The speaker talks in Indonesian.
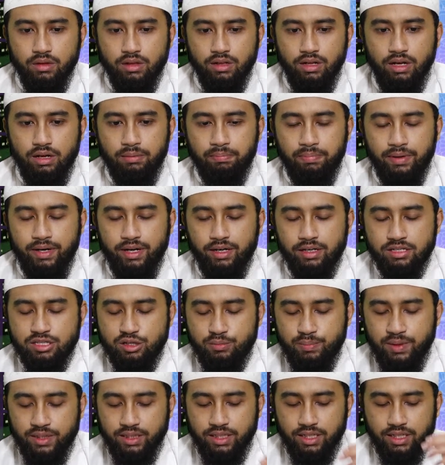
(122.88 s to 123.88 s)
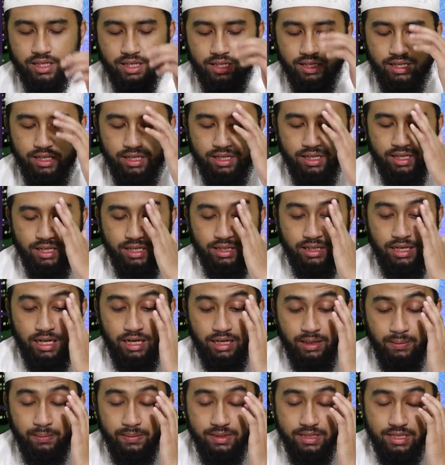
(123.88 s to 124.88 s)
dan pada kesempatan kali ini kita
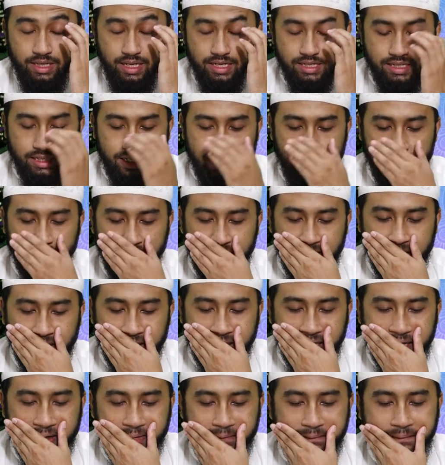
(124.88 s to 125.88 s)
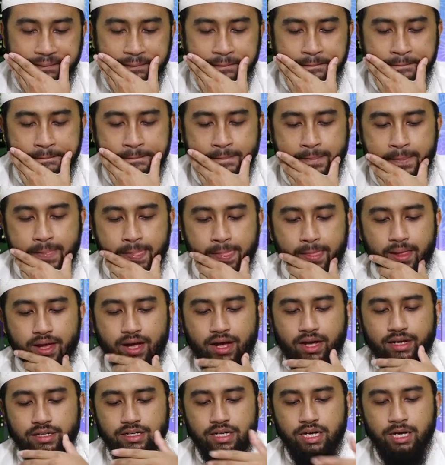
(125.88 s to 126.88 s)
akan menjelaskan tentang
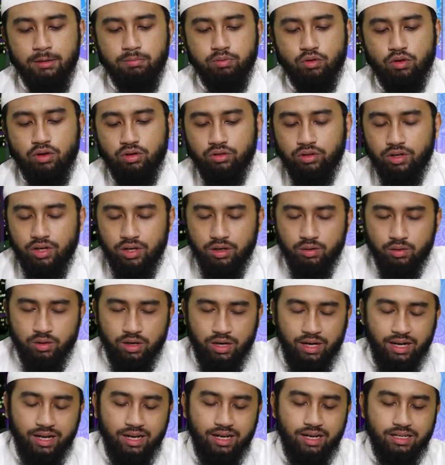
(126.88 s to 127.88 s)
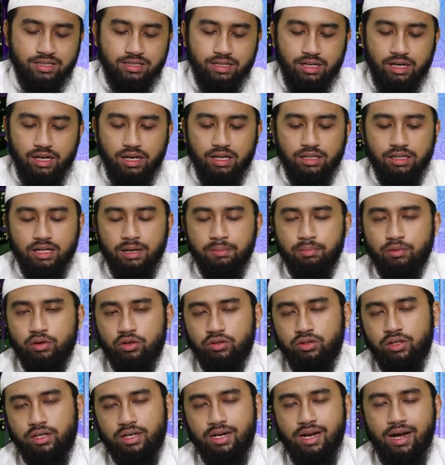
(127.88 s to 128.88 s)
adab qada'ul hajah, adab
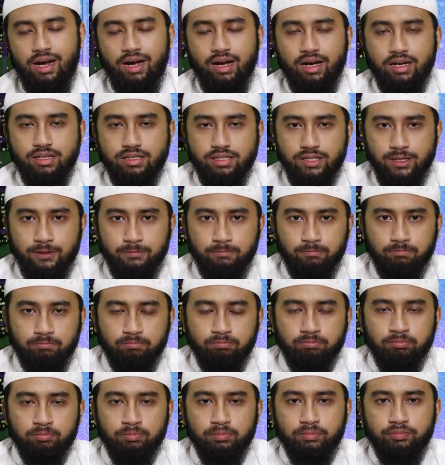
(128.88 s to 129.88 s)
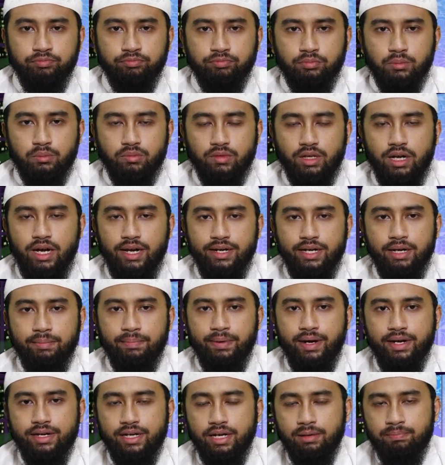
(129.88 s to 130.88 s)
qada'il hajah.
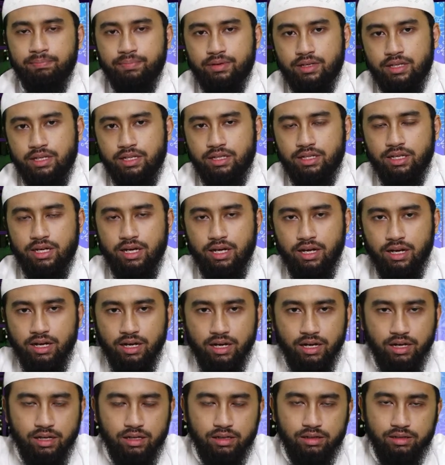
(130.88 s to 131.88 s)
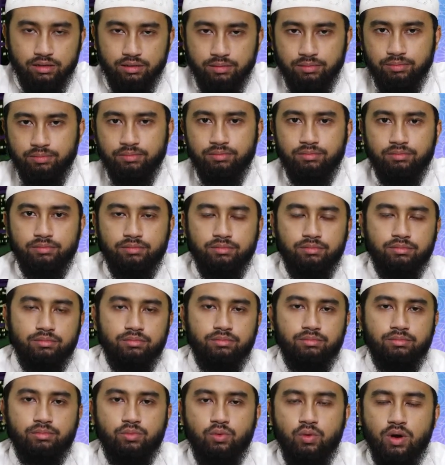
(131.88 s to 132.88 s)
Adab-adab kita
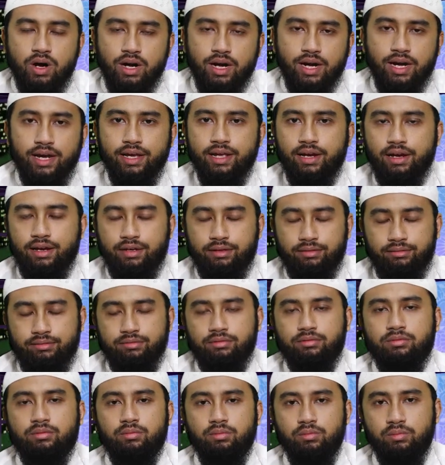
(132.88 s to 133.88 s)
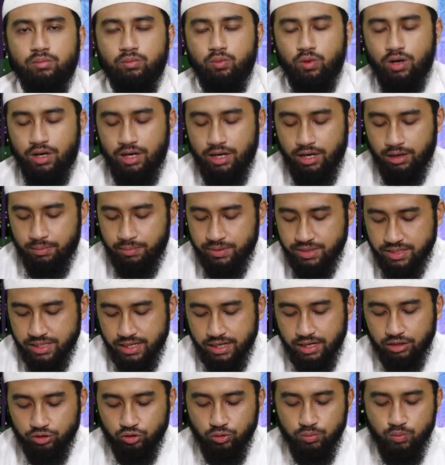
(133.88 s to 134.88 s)
buang air, buang air
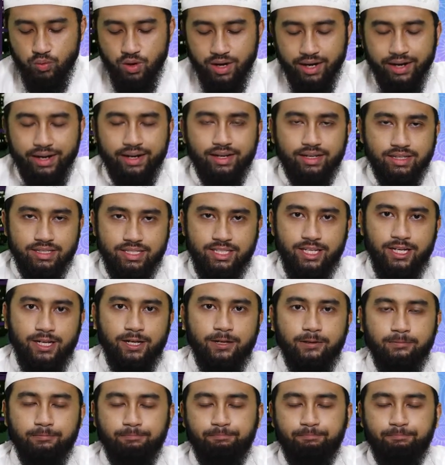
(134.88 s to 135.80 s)
besar atau buang air kecil